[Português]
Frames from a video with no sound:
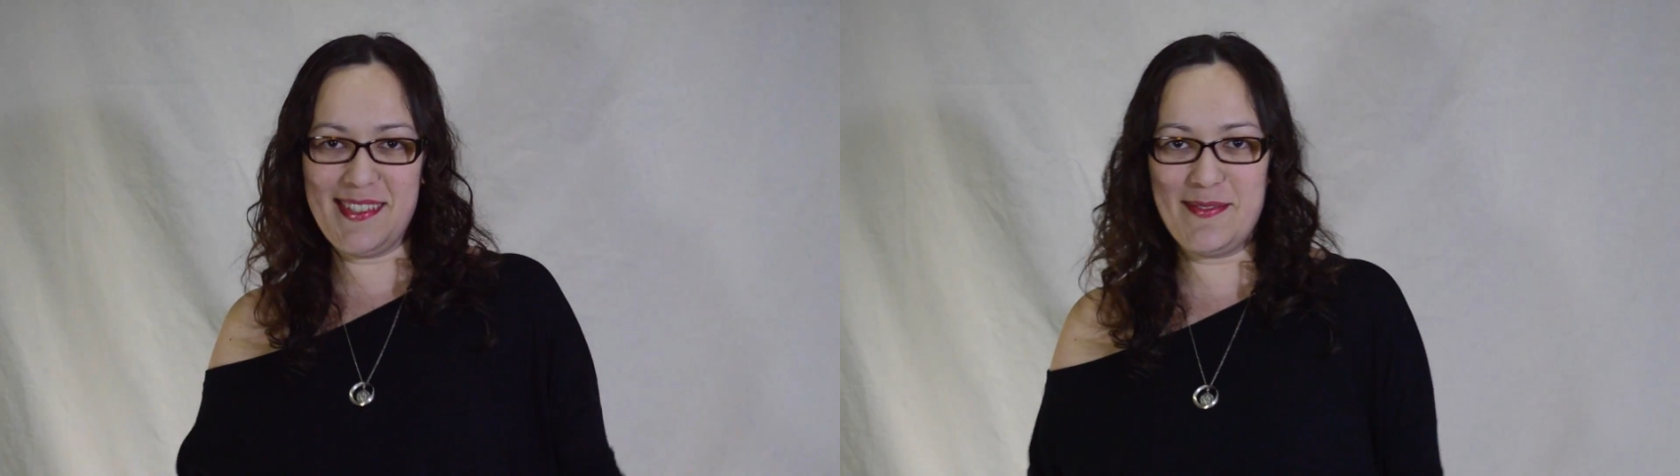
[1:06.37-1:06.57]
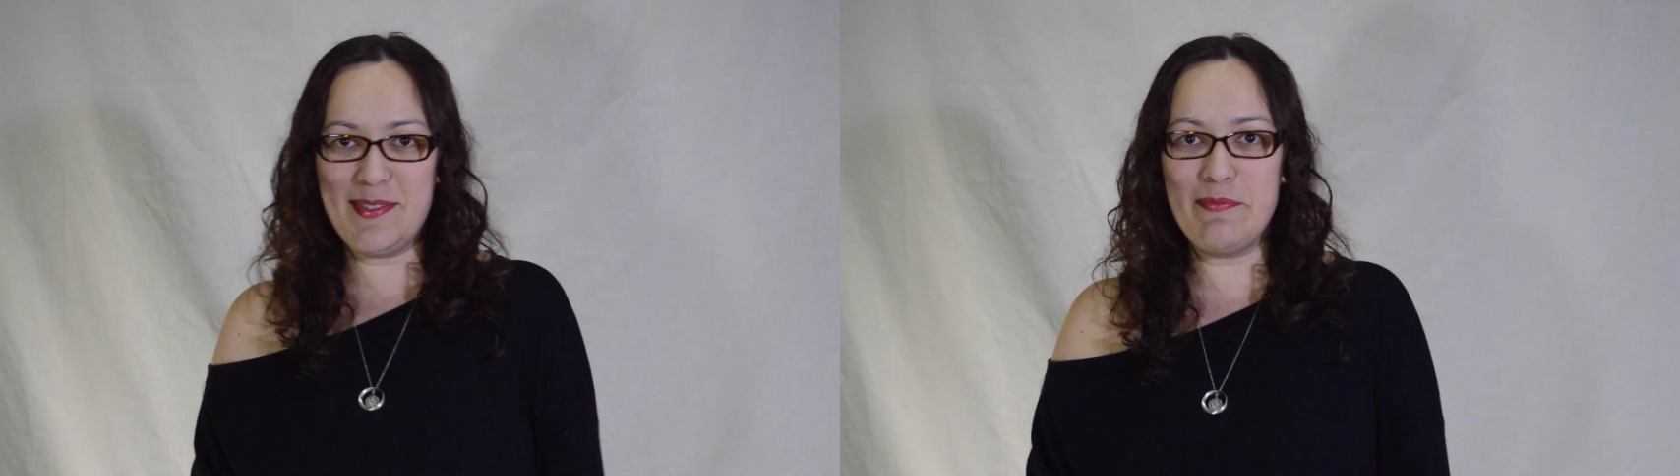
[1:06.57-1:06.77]

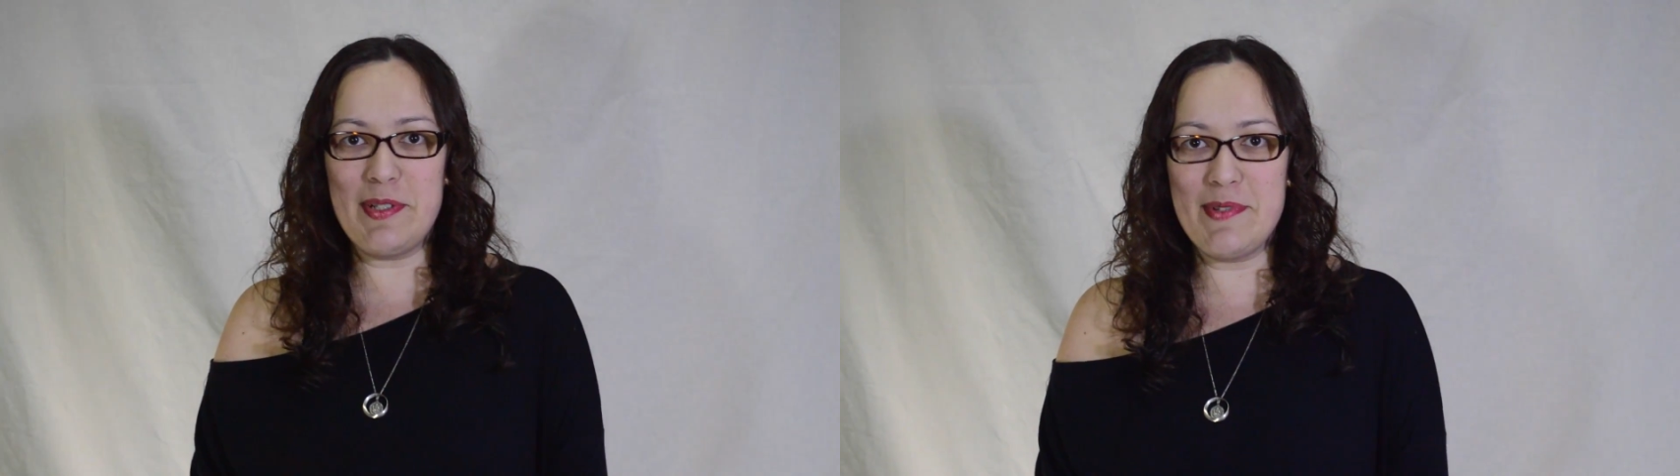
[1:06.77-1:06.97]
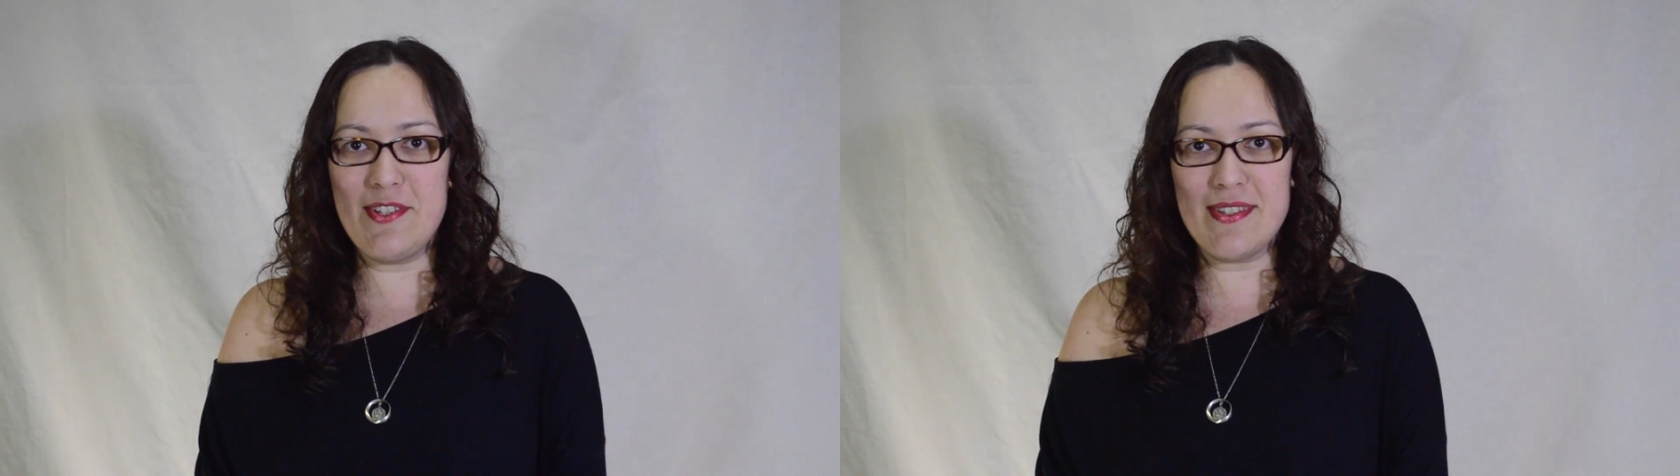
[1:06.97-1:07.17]
enfim,
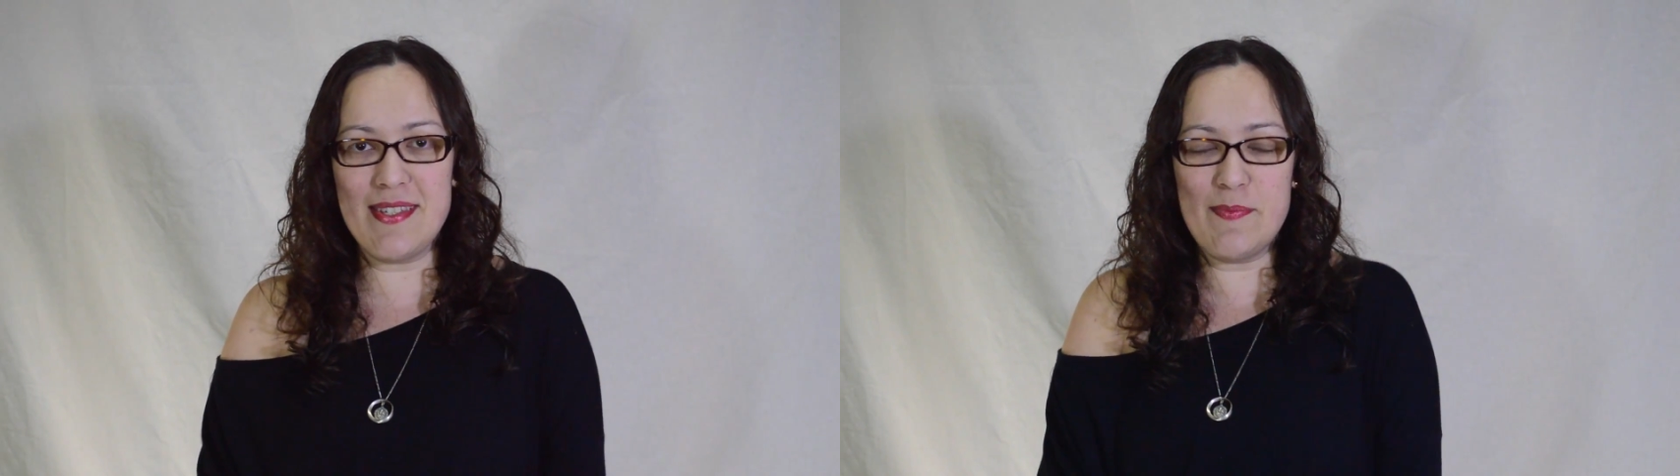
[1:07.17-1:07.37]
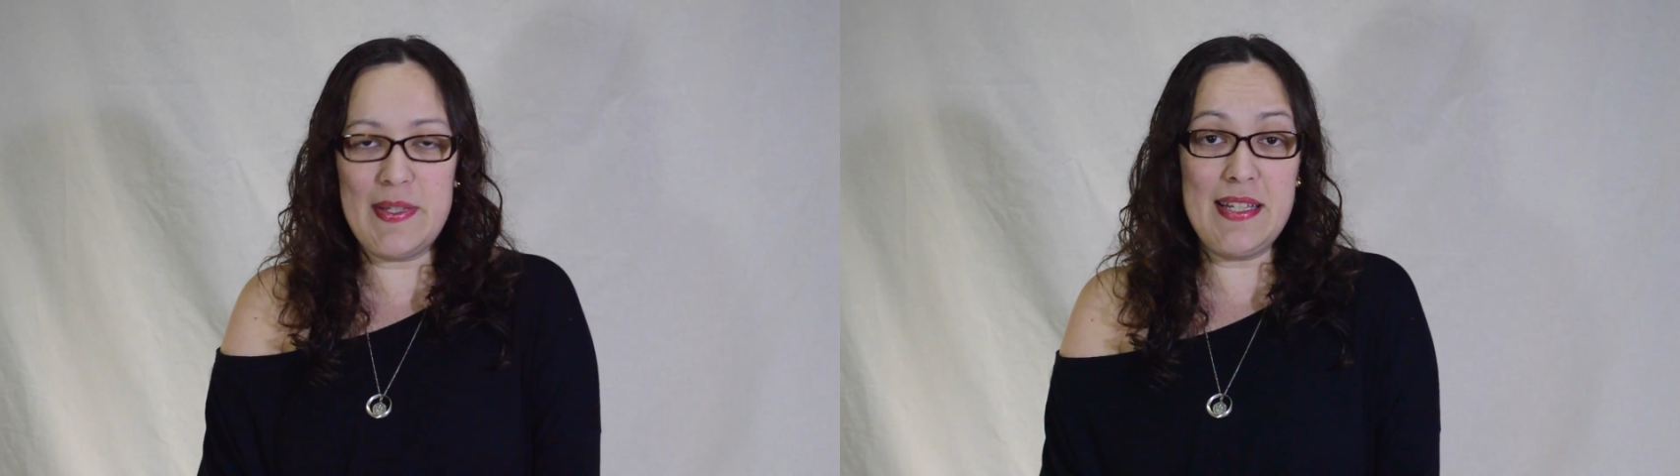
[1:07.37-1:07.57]
permite essa
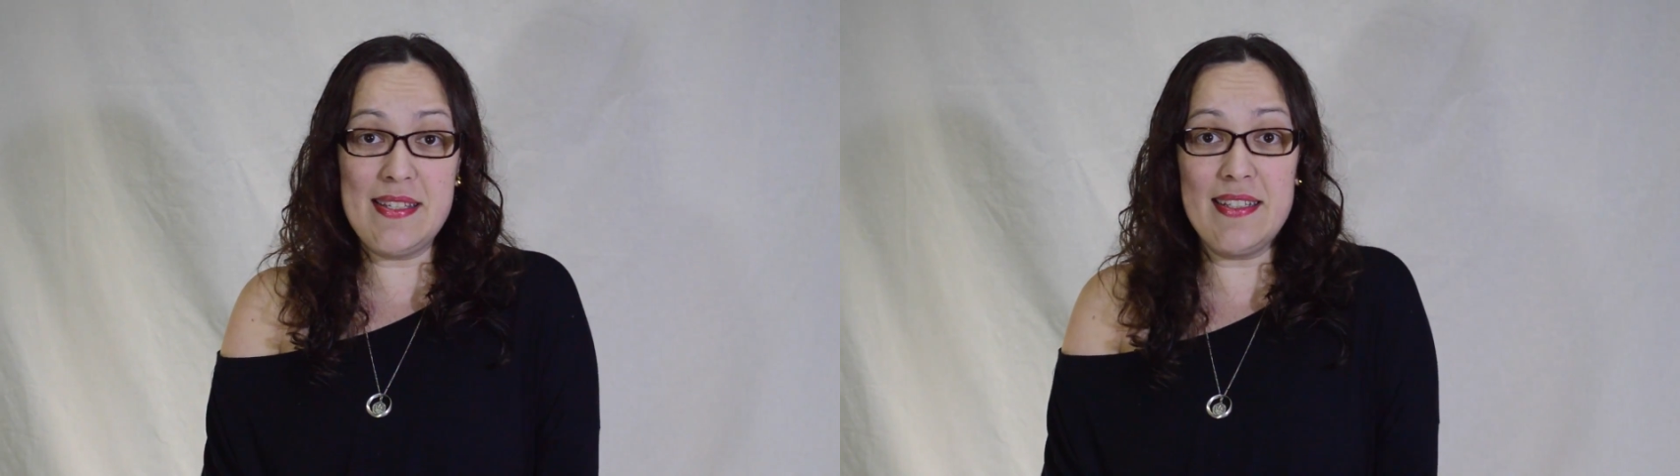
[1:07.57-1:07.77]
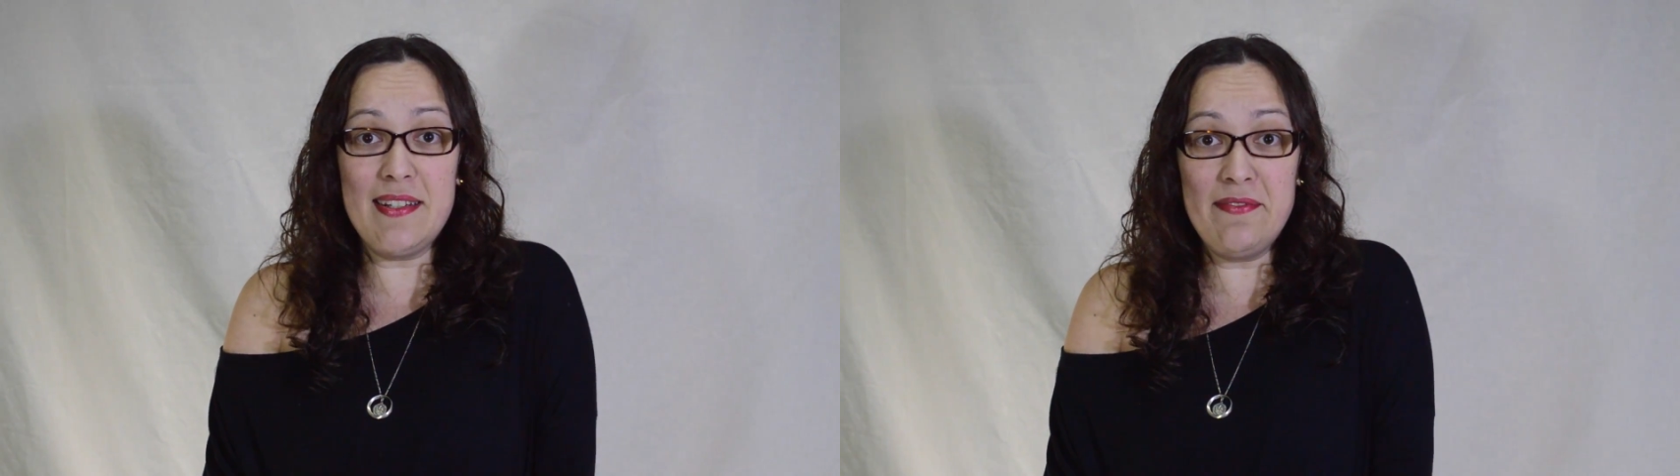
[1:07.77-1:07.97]

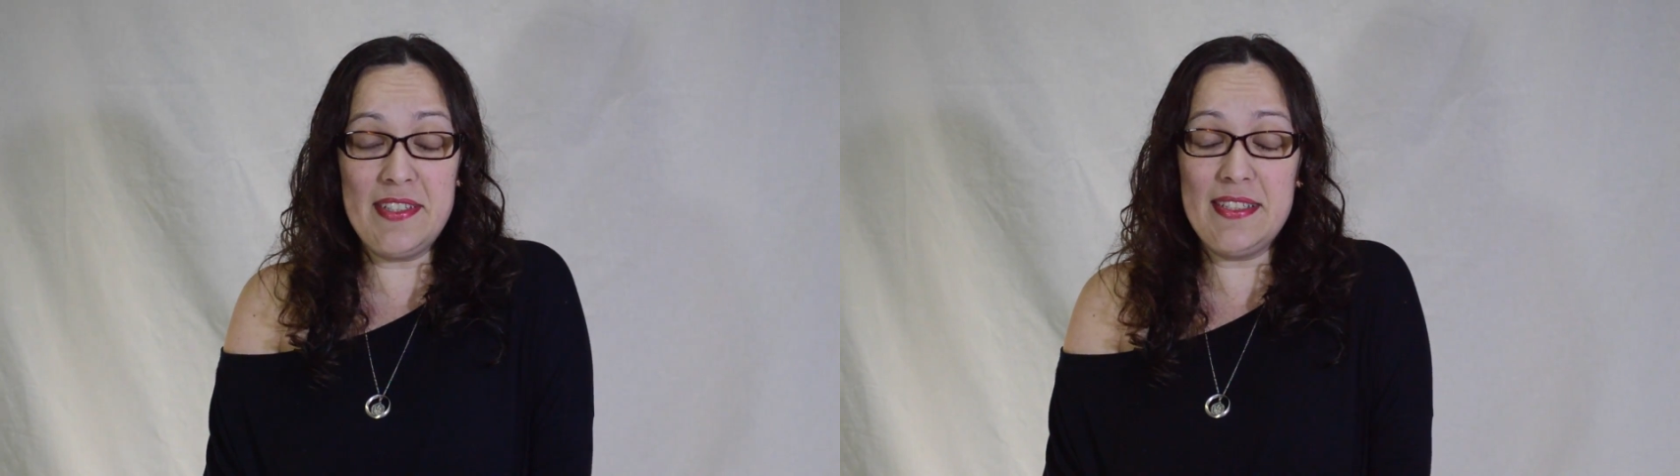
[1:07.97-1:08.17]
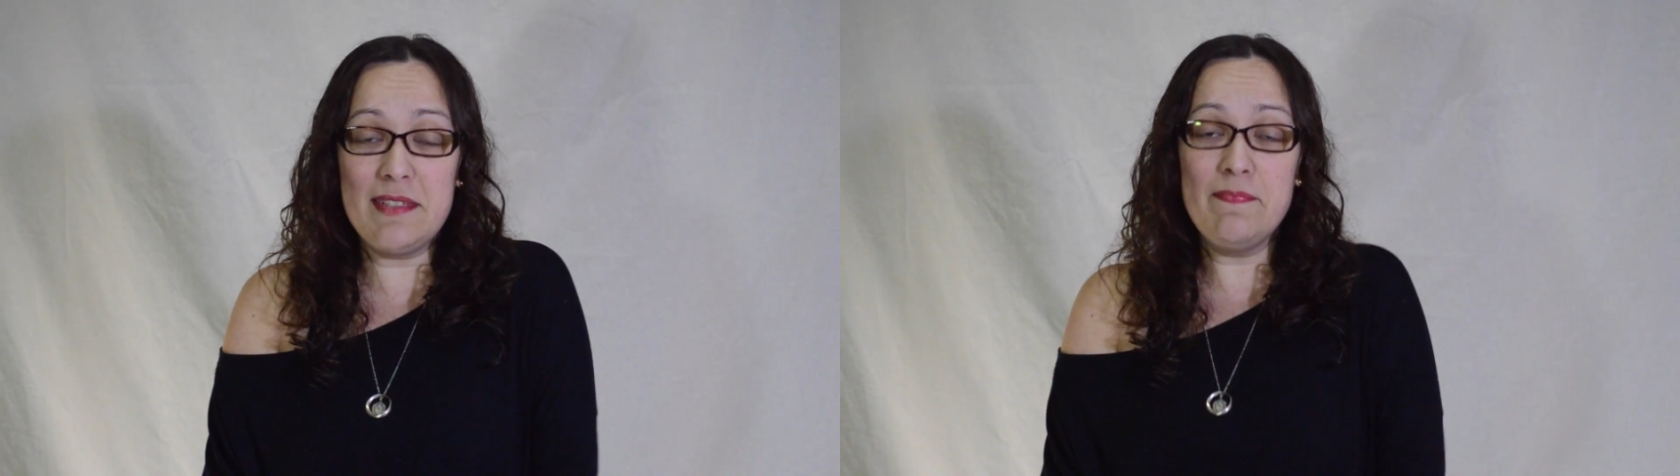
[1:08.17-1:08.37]
experiência da
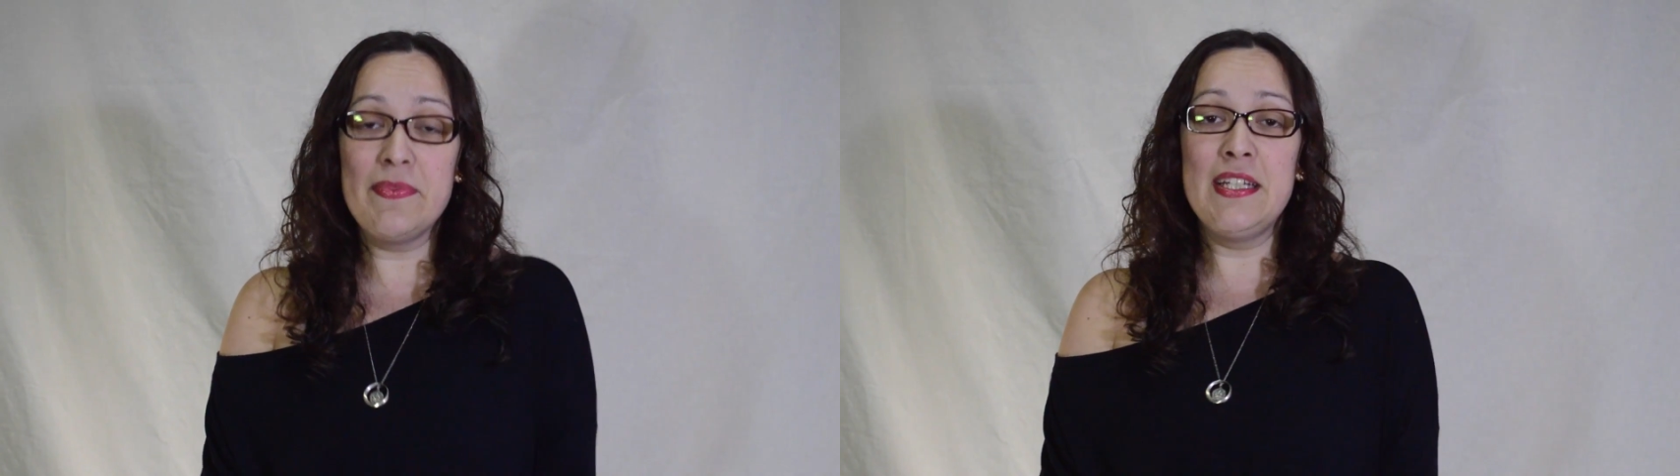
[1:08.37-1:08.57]
vida.